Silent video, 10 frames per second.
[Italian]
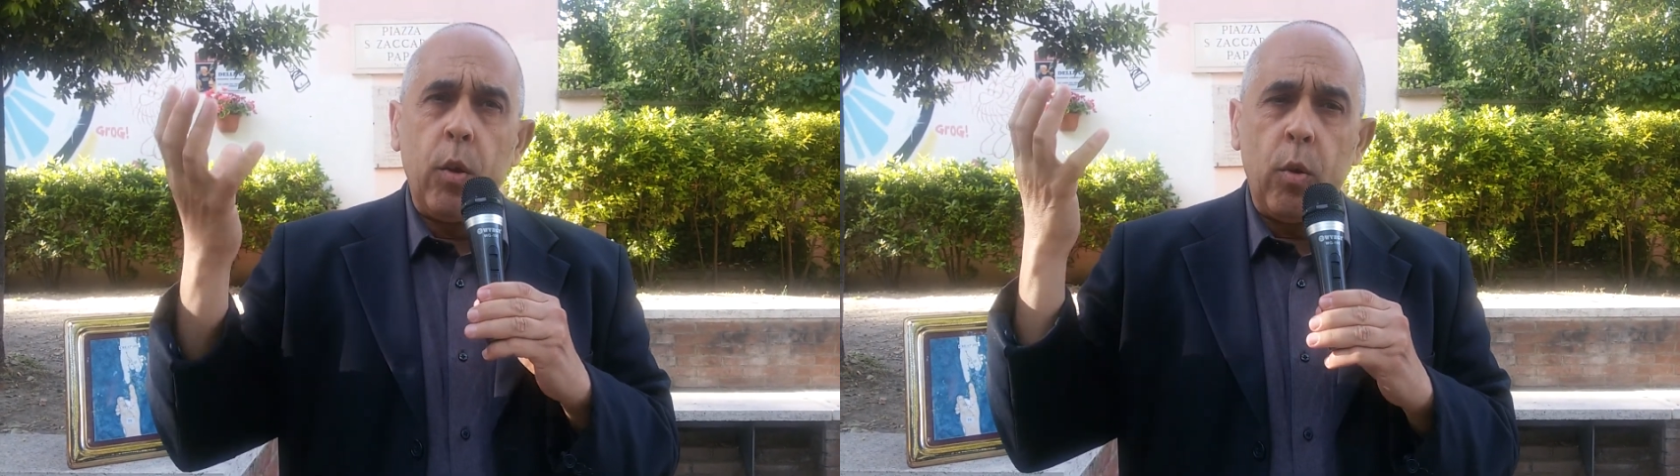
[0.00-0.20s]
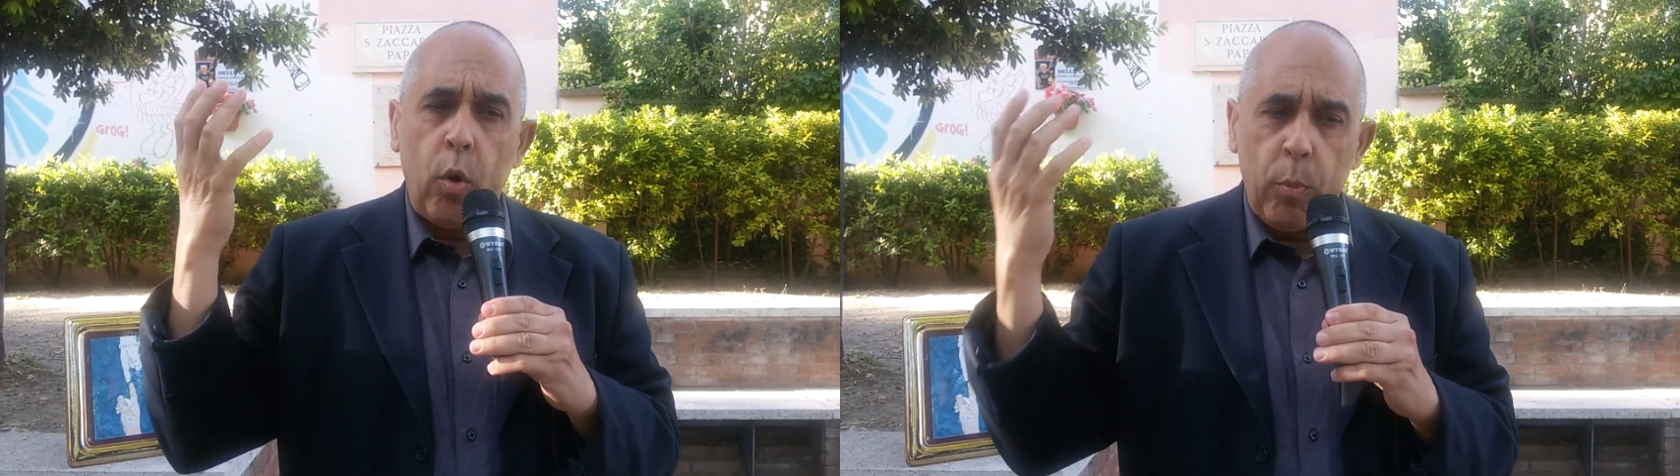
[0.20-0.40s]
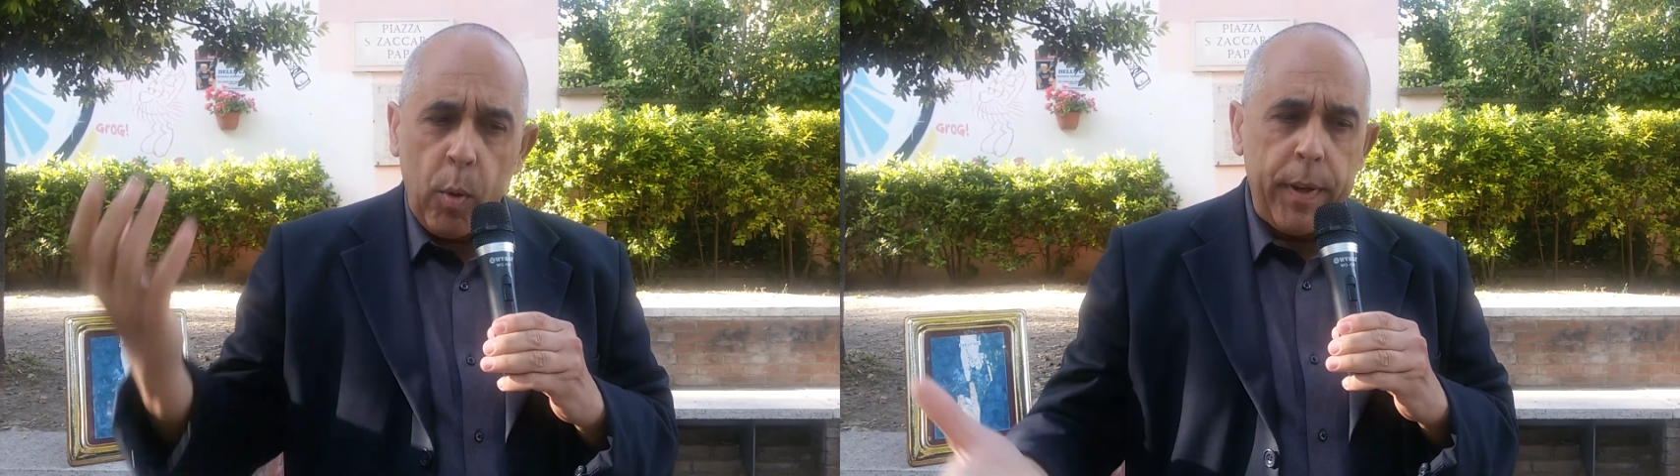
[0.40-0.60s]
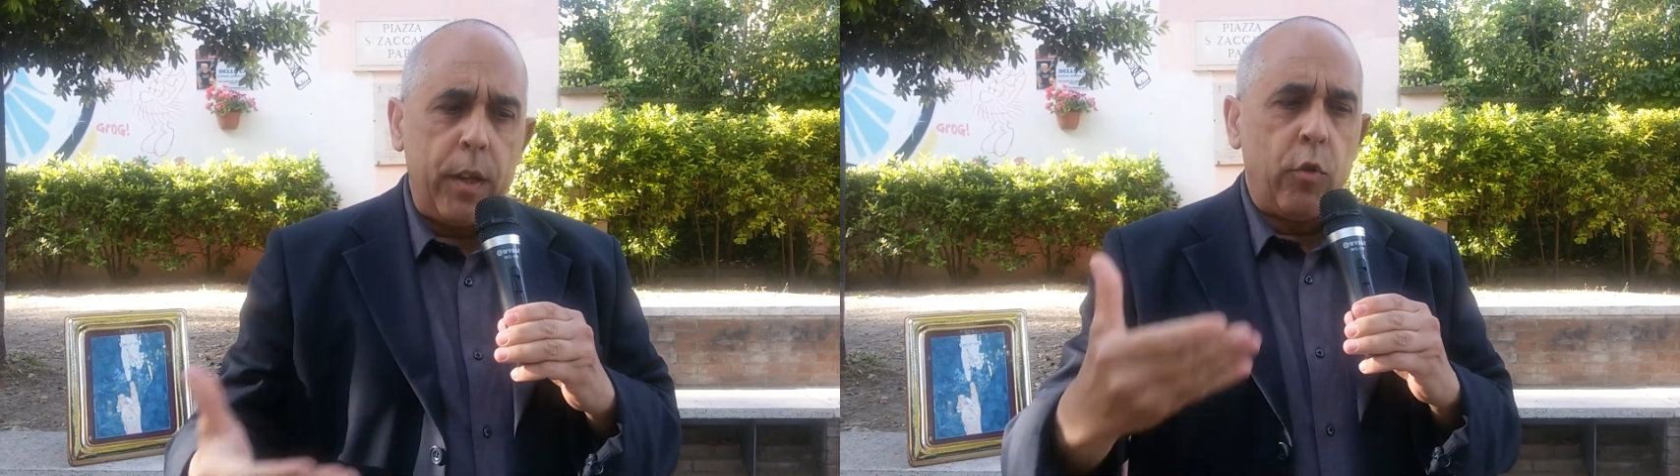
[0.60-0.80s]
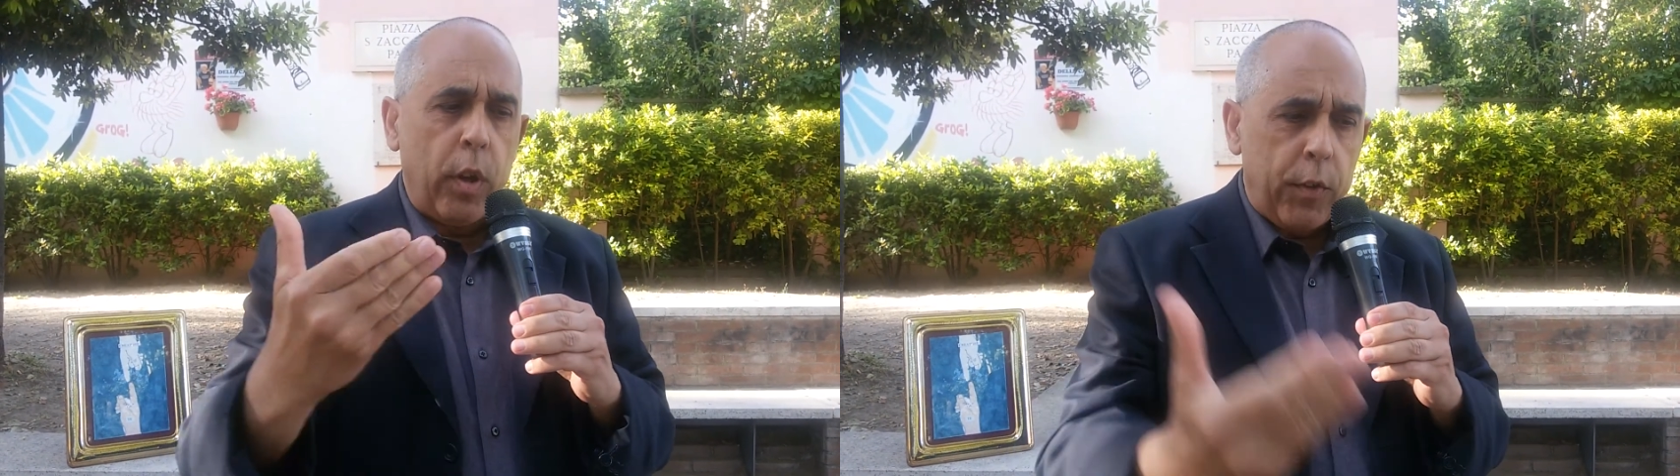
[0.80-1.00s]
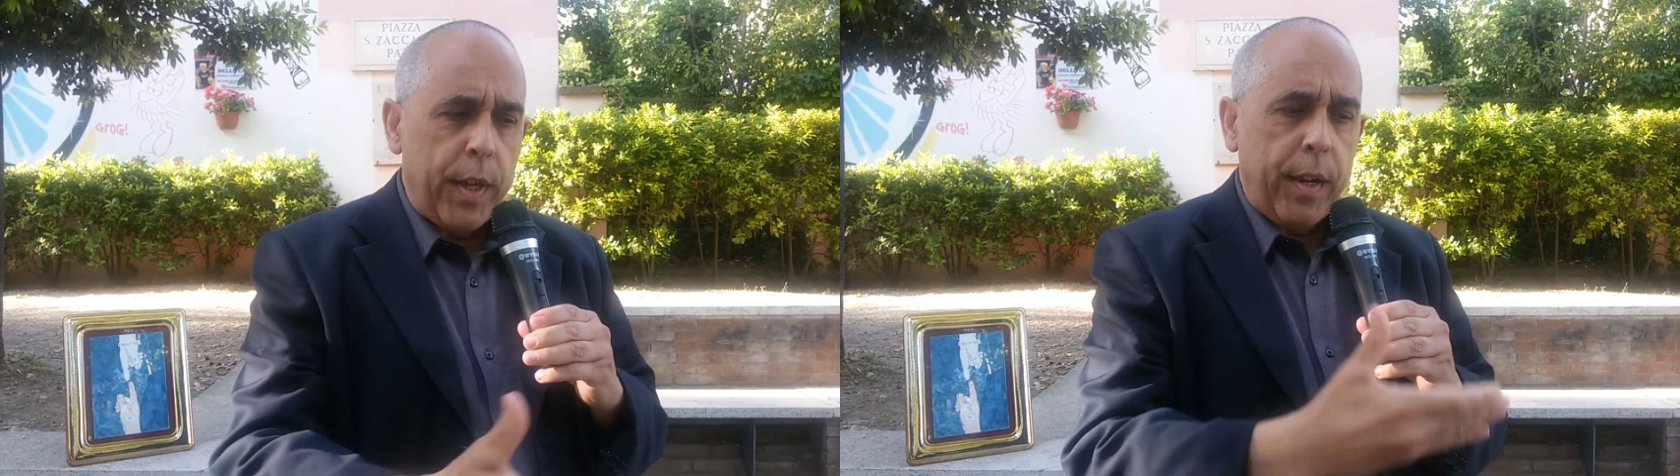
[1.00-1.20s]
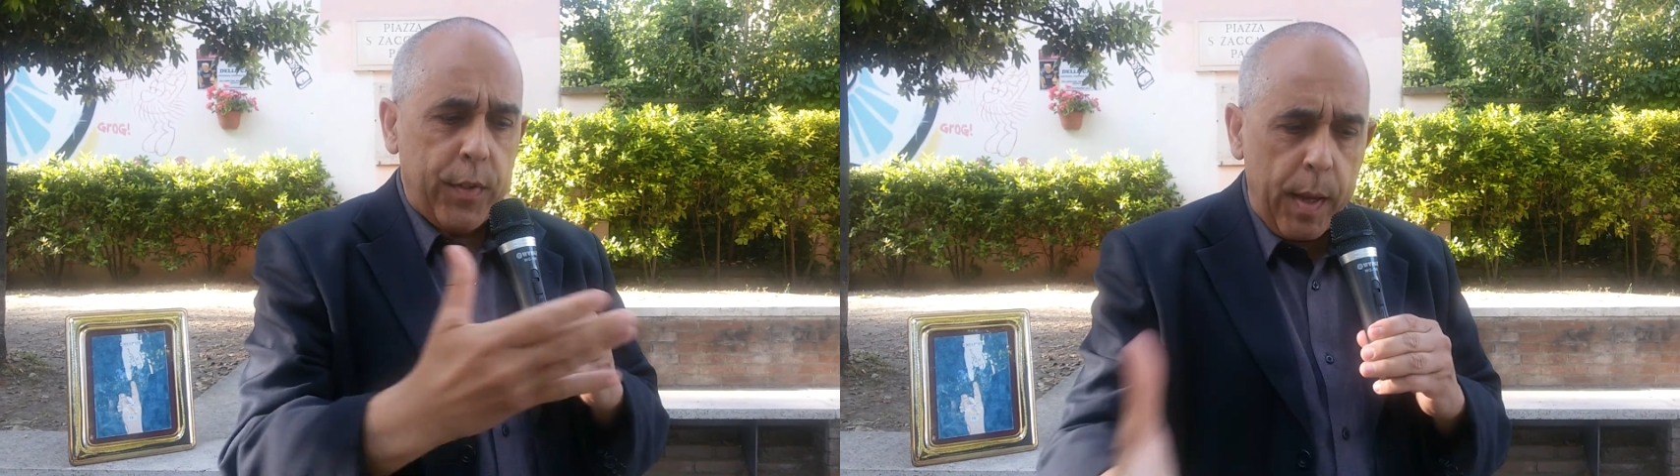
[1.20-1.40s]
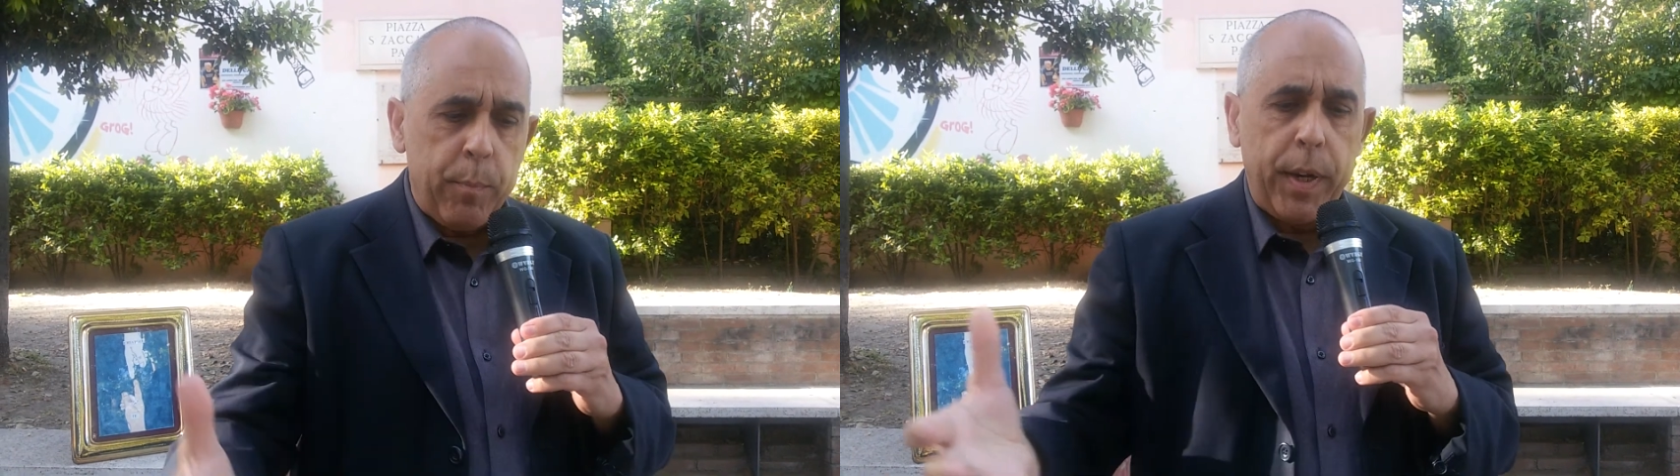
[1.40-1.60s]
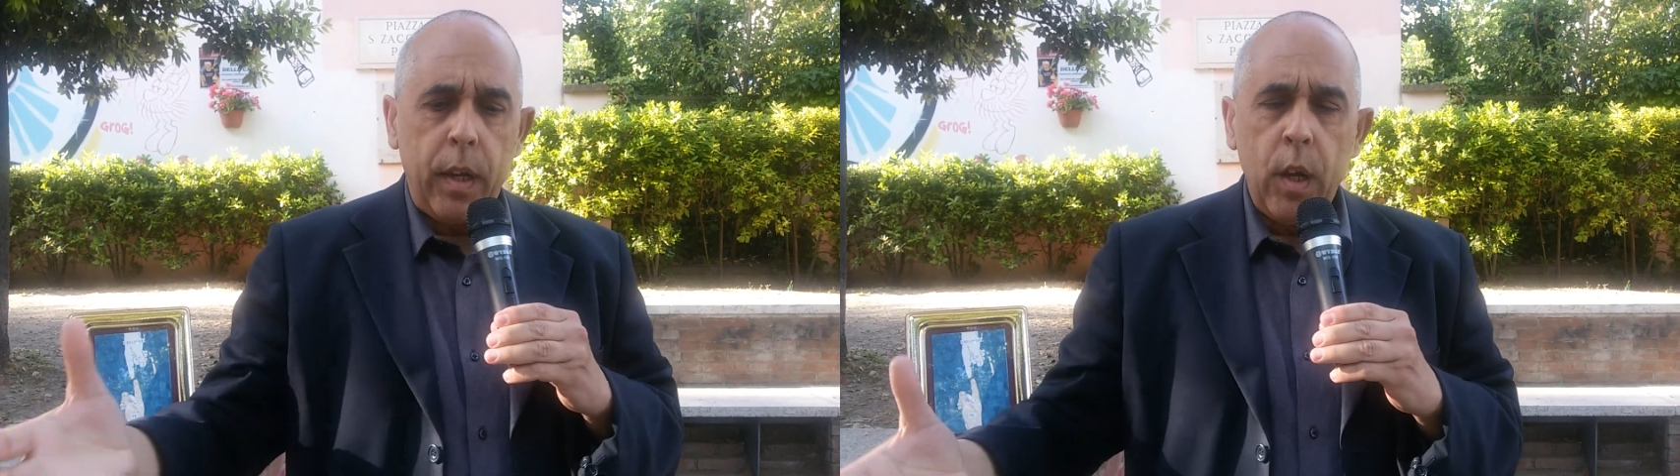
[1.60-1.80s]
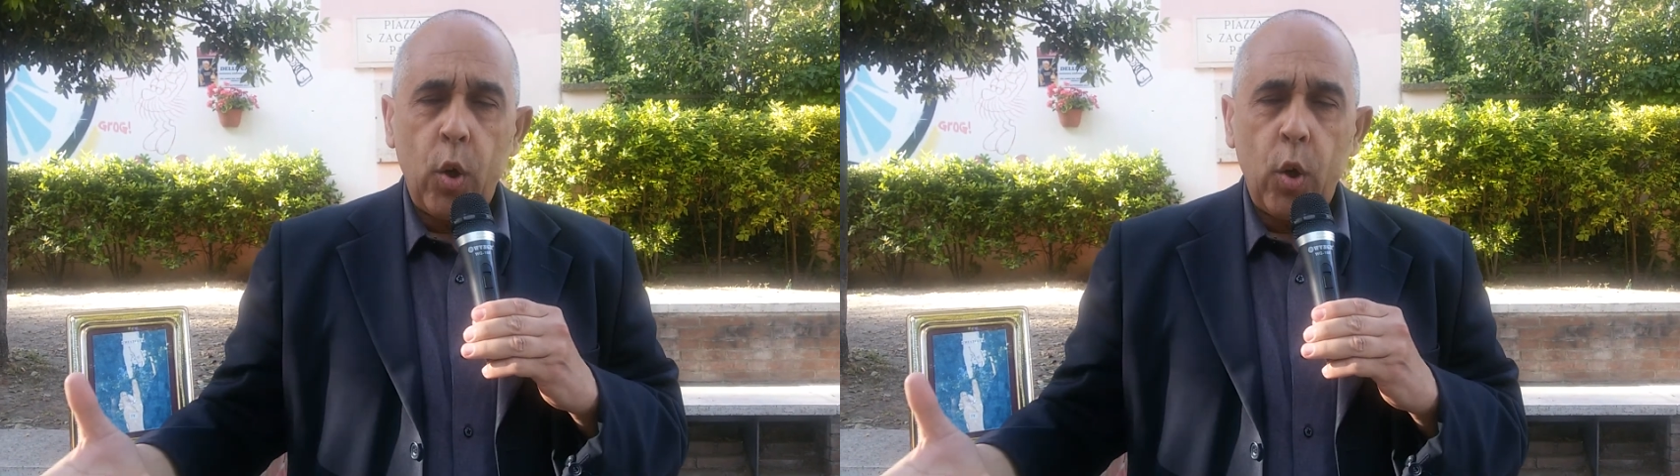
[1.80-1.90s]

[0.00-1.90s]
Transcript: o il pomeriggio, la sera, sempre,